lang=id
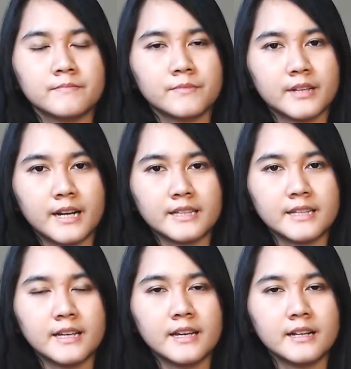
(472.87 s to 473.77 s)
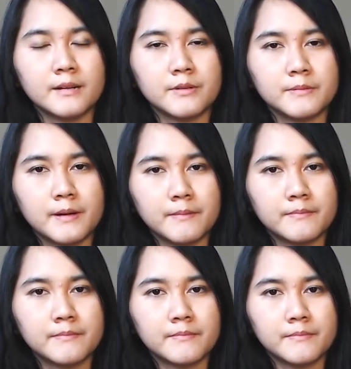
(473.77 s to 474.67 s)
Rata ya, nggak boleh pam,
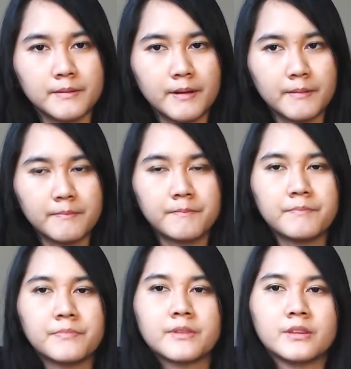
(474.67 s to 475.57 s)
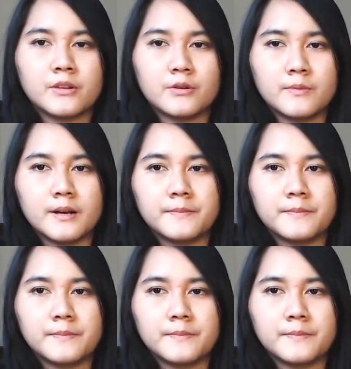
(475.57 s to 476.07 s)
pam, Coba.